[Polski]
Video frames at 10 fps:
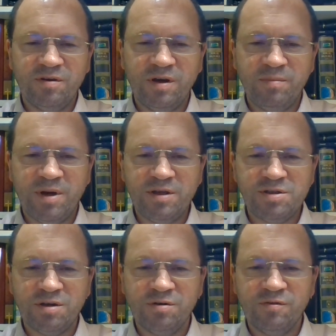do
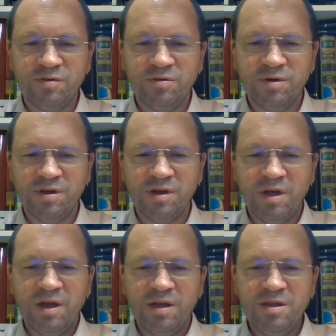Hebrajczyków, których
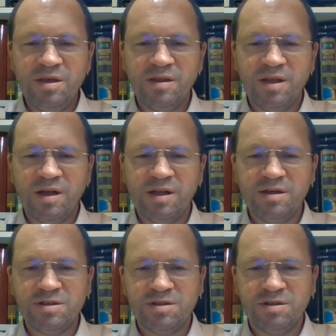nie
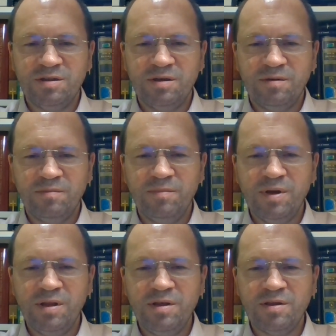należy
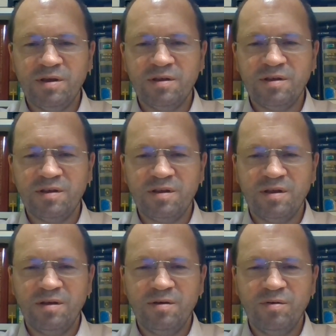mylić z
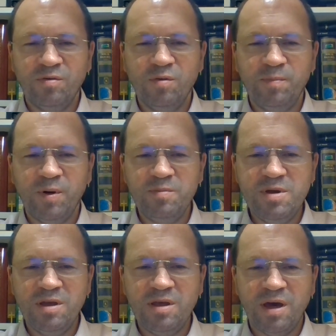
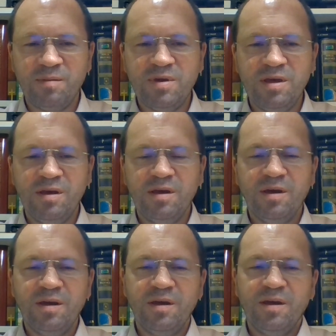upomnieniami
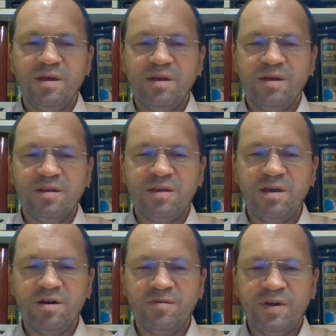
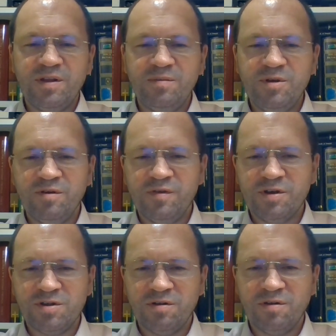skierowanymi do
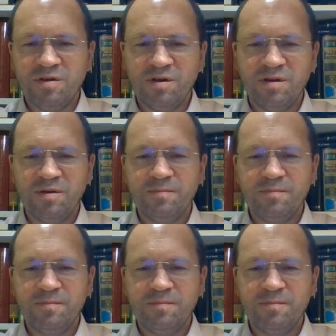wierzących.